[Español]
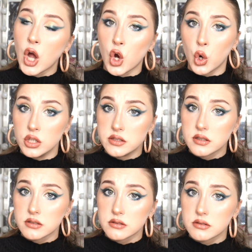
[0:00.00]
Gold
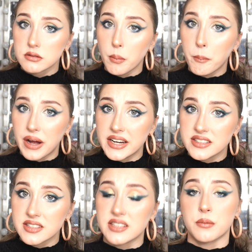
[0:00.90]

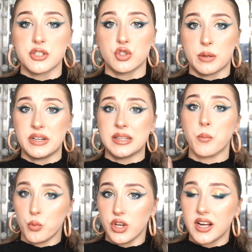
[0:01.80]
que también es otra paleta
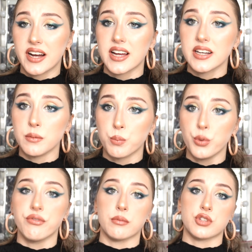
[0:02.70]
muy cara y
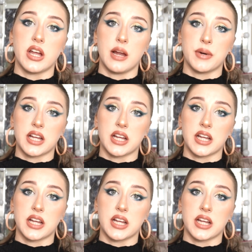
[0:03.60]
muy famosa de la